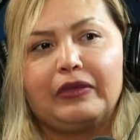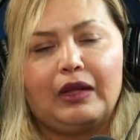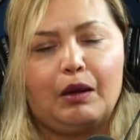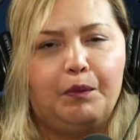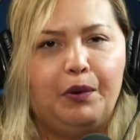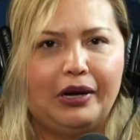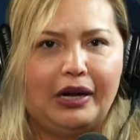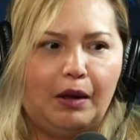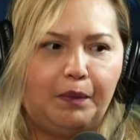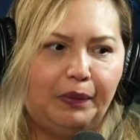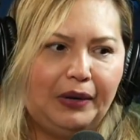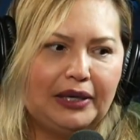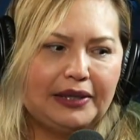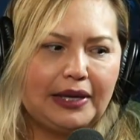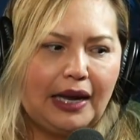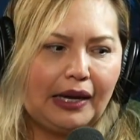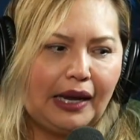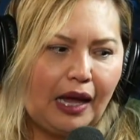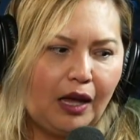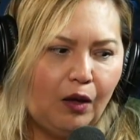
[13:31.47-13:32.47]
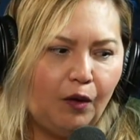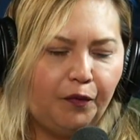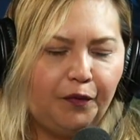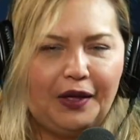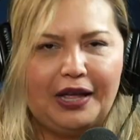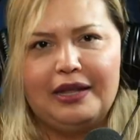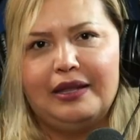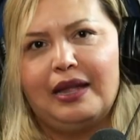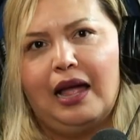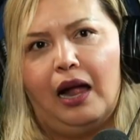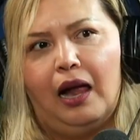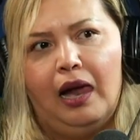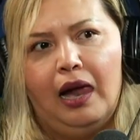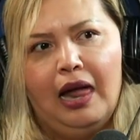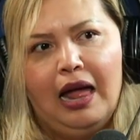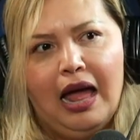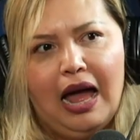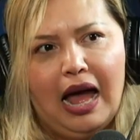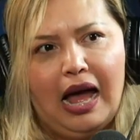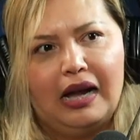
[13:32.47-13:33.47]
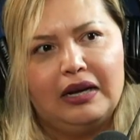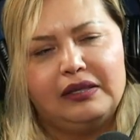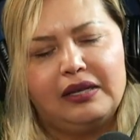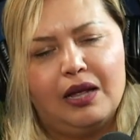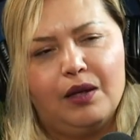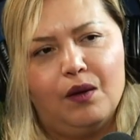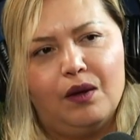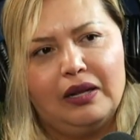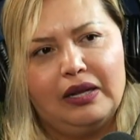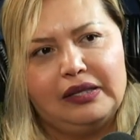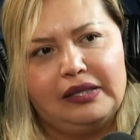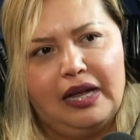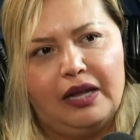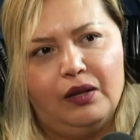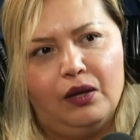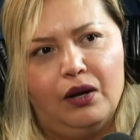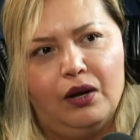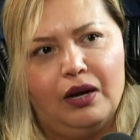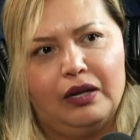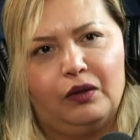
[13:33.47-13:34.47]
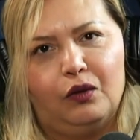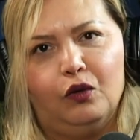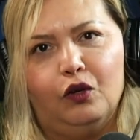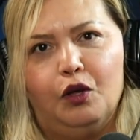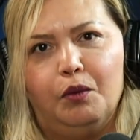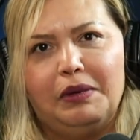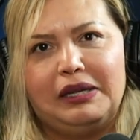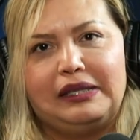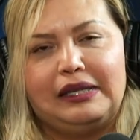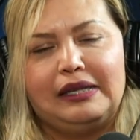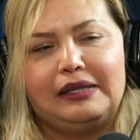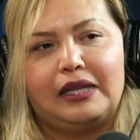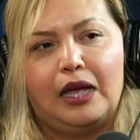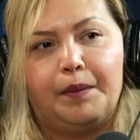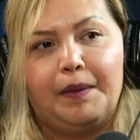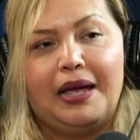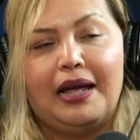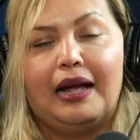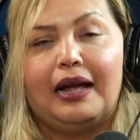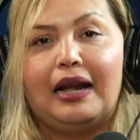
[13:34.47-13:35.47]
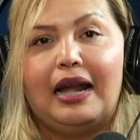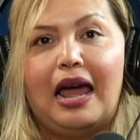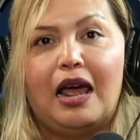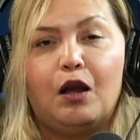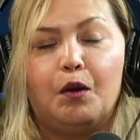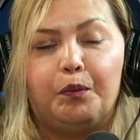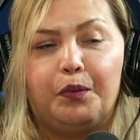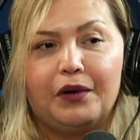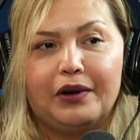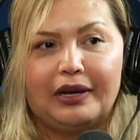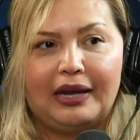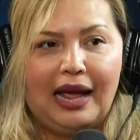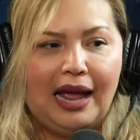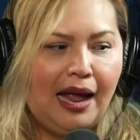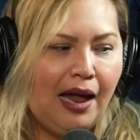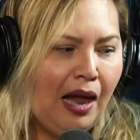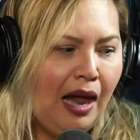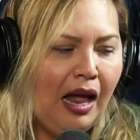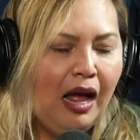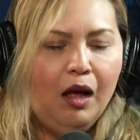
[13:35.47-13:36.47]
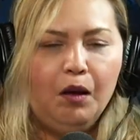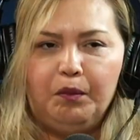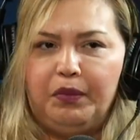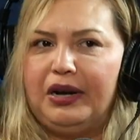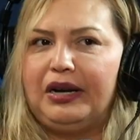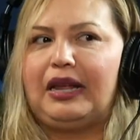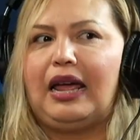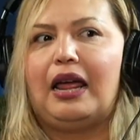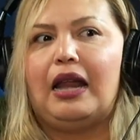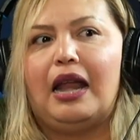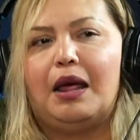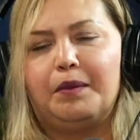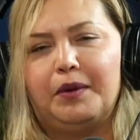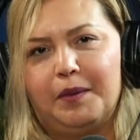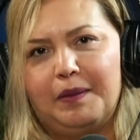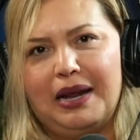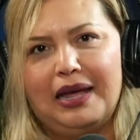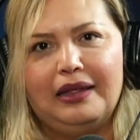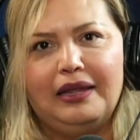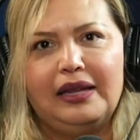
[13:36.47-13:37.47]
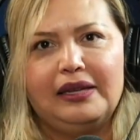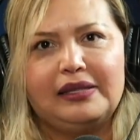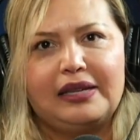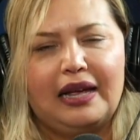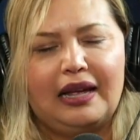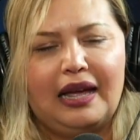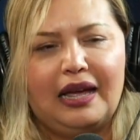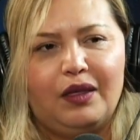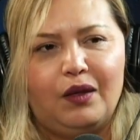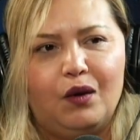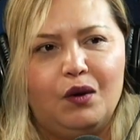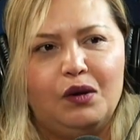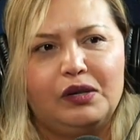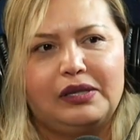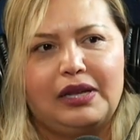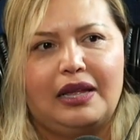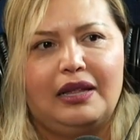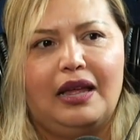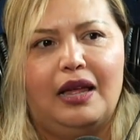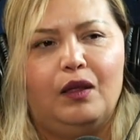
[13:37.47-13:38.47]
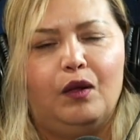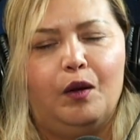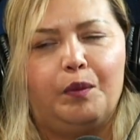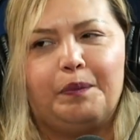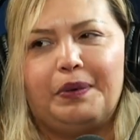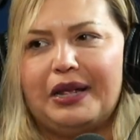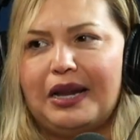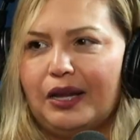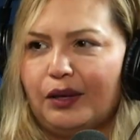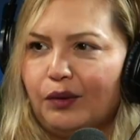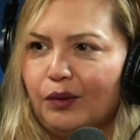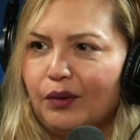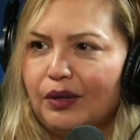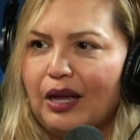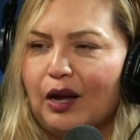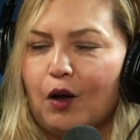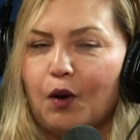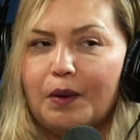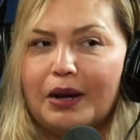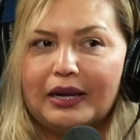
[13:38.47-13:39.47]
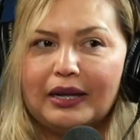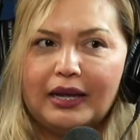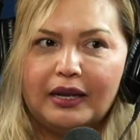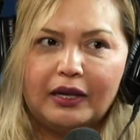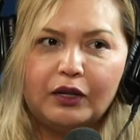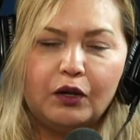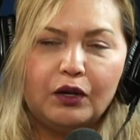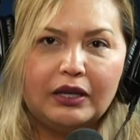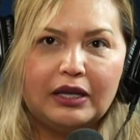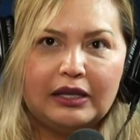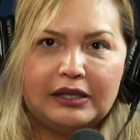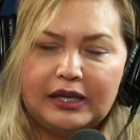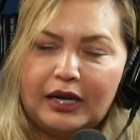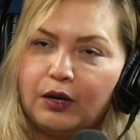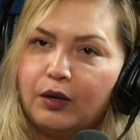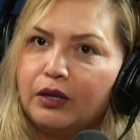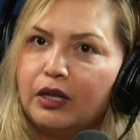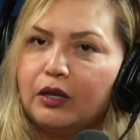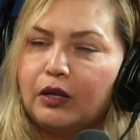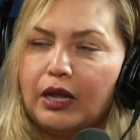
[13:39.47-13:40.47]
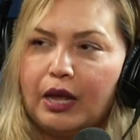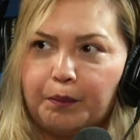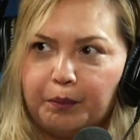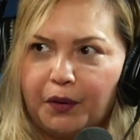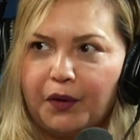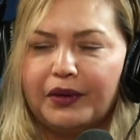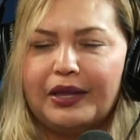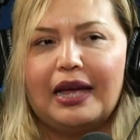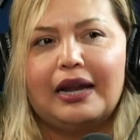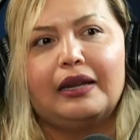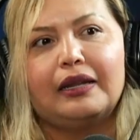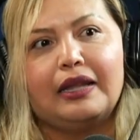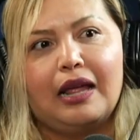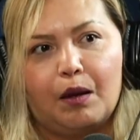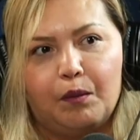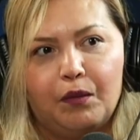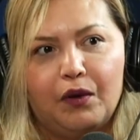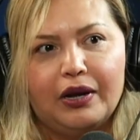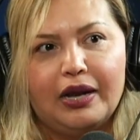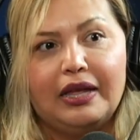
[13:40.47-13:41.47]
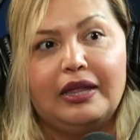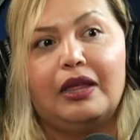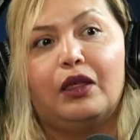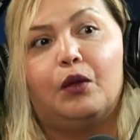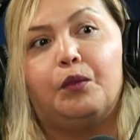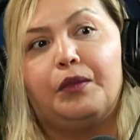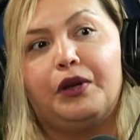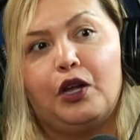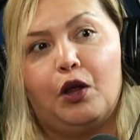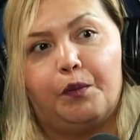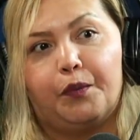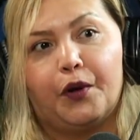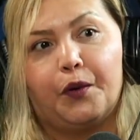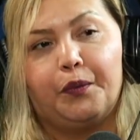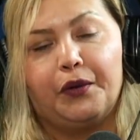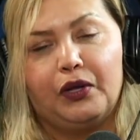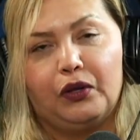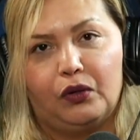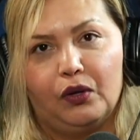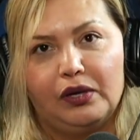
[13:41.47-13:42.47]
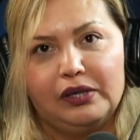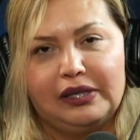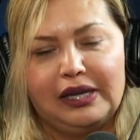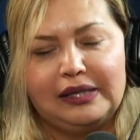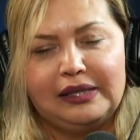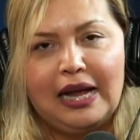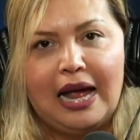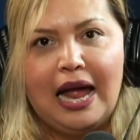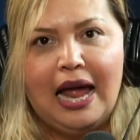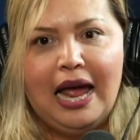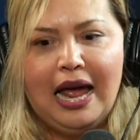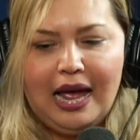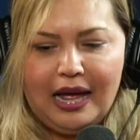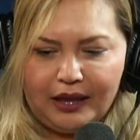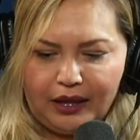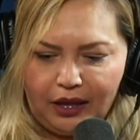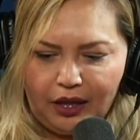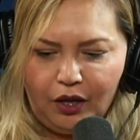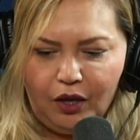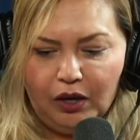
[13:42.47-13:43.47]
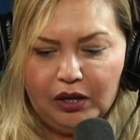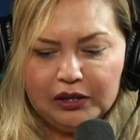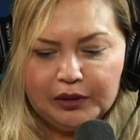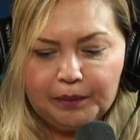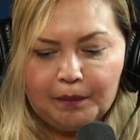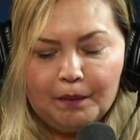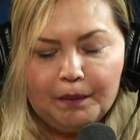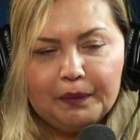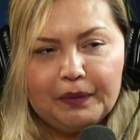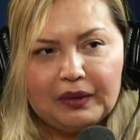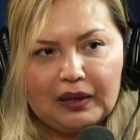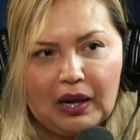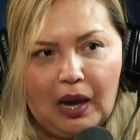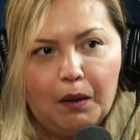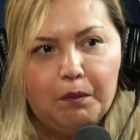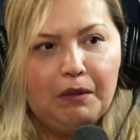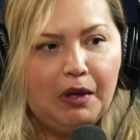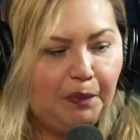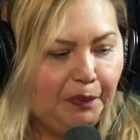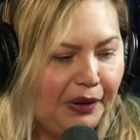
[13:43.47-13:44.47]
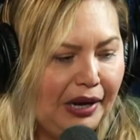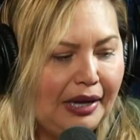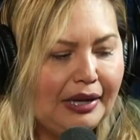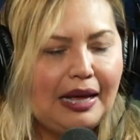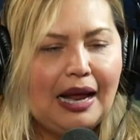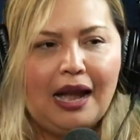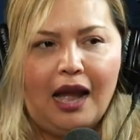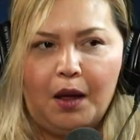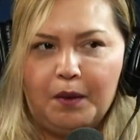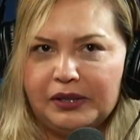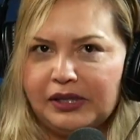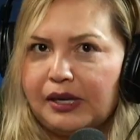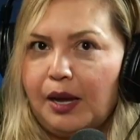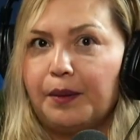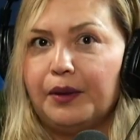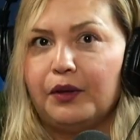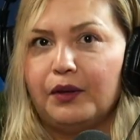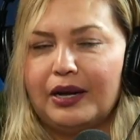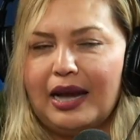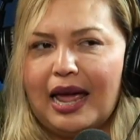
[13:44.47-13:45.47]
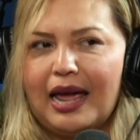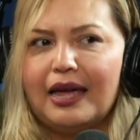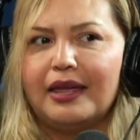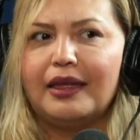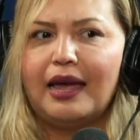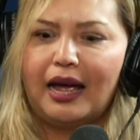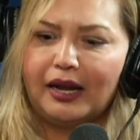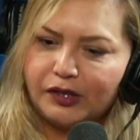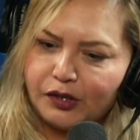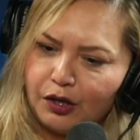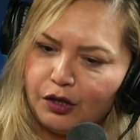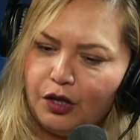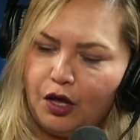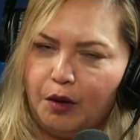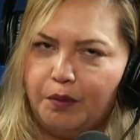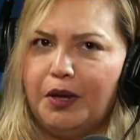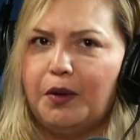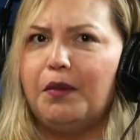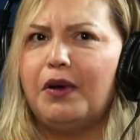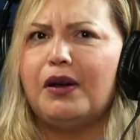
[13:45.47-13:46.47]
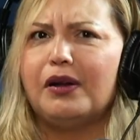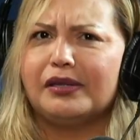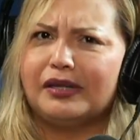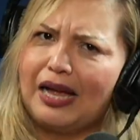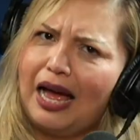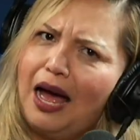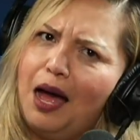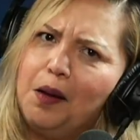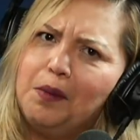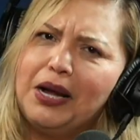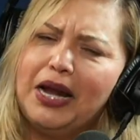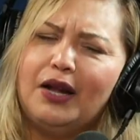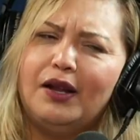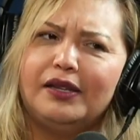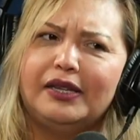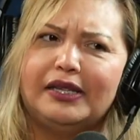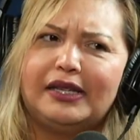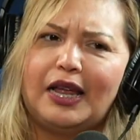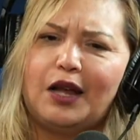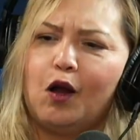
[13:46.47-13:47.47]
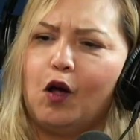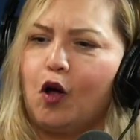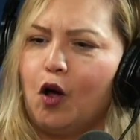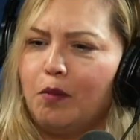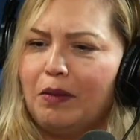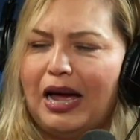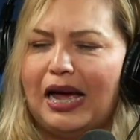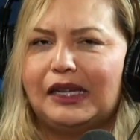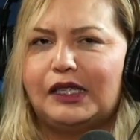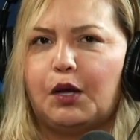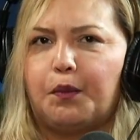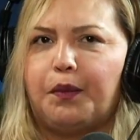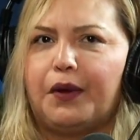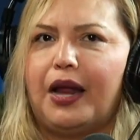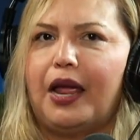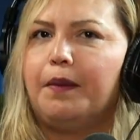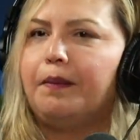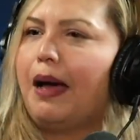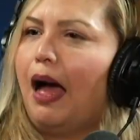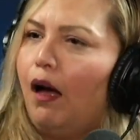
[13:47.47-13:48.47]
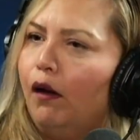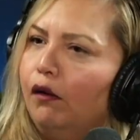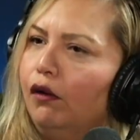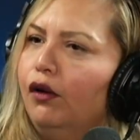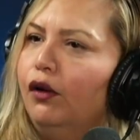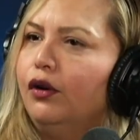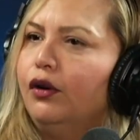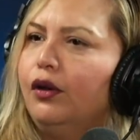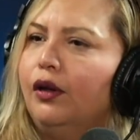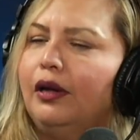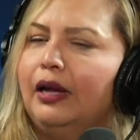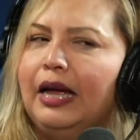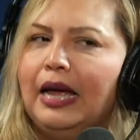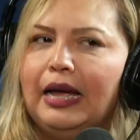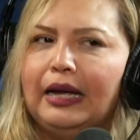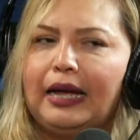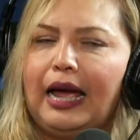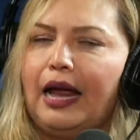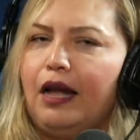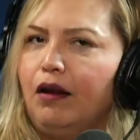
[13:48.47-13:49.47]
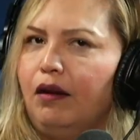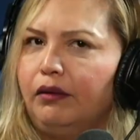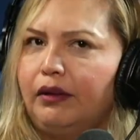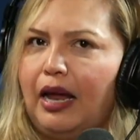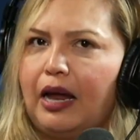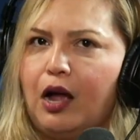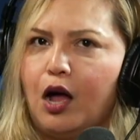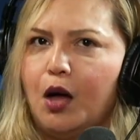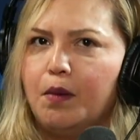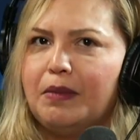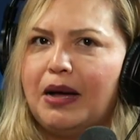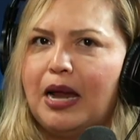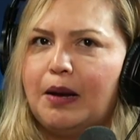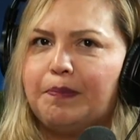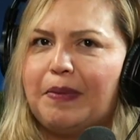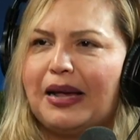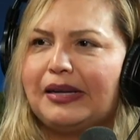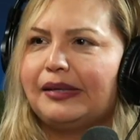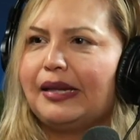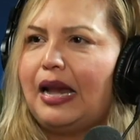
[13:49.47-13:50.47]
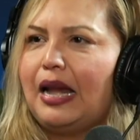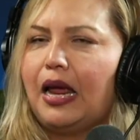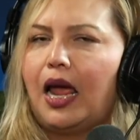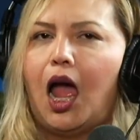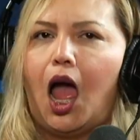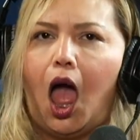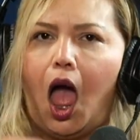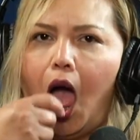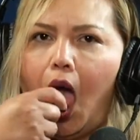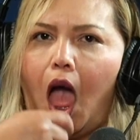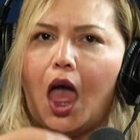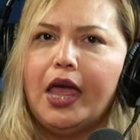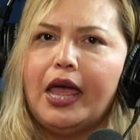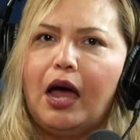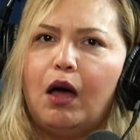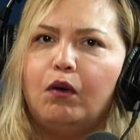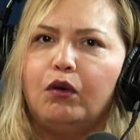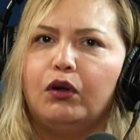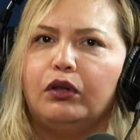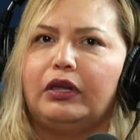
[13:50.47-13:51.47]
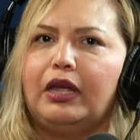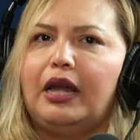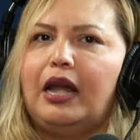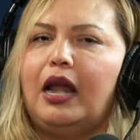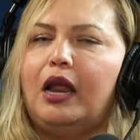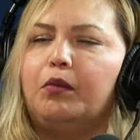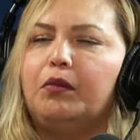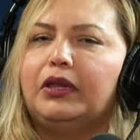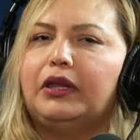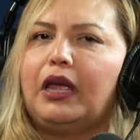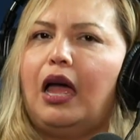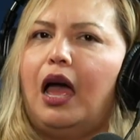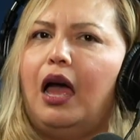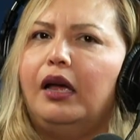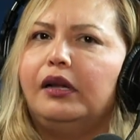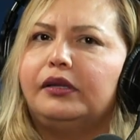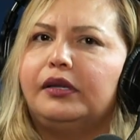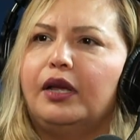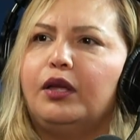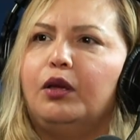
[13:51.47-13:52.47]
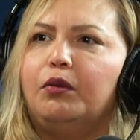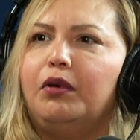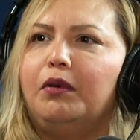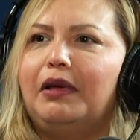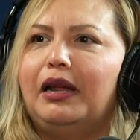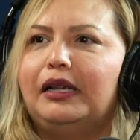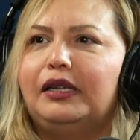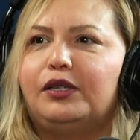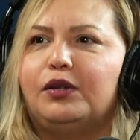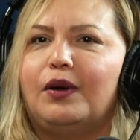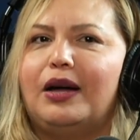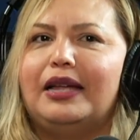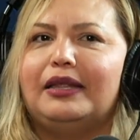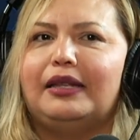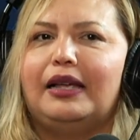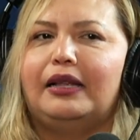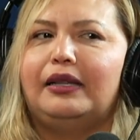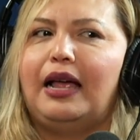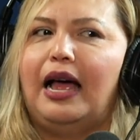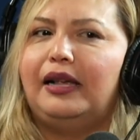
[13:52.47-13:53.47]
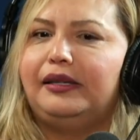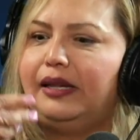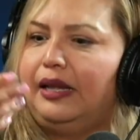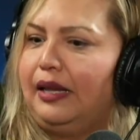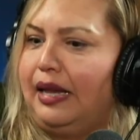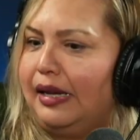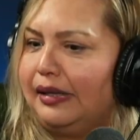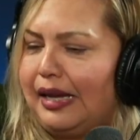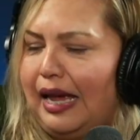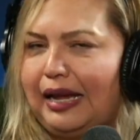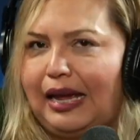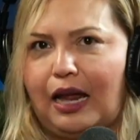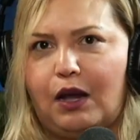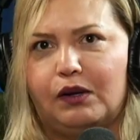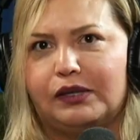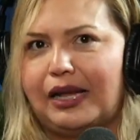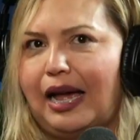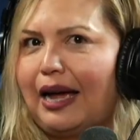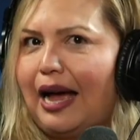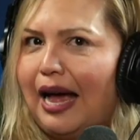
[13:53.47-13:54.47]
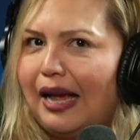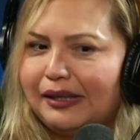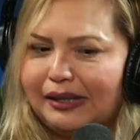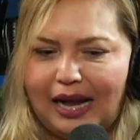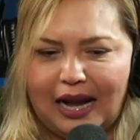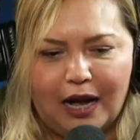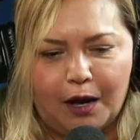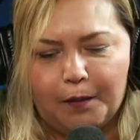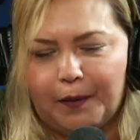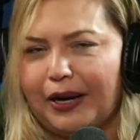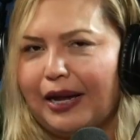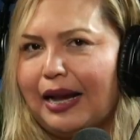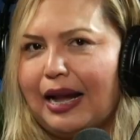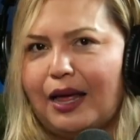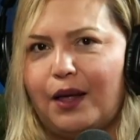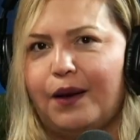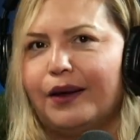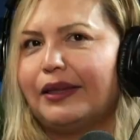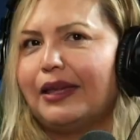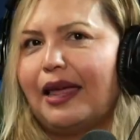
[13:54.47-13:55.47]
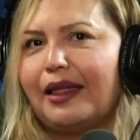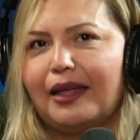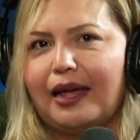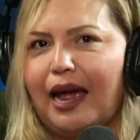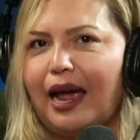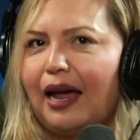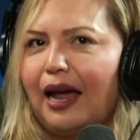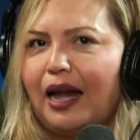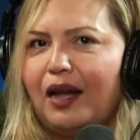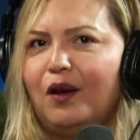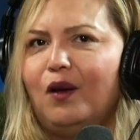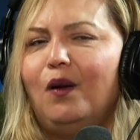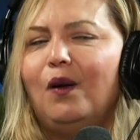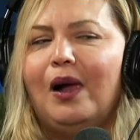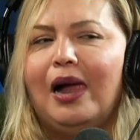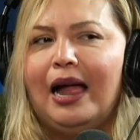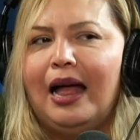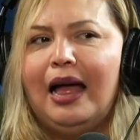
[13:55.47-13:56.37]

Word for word: Porque puede ser que yo ofenda al Señor diciéndole, tú no me hiciste bien claro. ¿Por qué? Porque la Biblia dice que Dios nos ha dado espíritu de cobardía, no, sino de poder, de amor y de dominio propio. Entonces, Dios me puede dar la sabiduría. Y de hecho, Dios mismo nos habla nos dice, no comas eso, por ahí va uno, que no te comas el pastel y ya uno tiene la mitad. el Señor, me hubiera dicho antes, desde que lo sacaste del refrigerador te dije que no.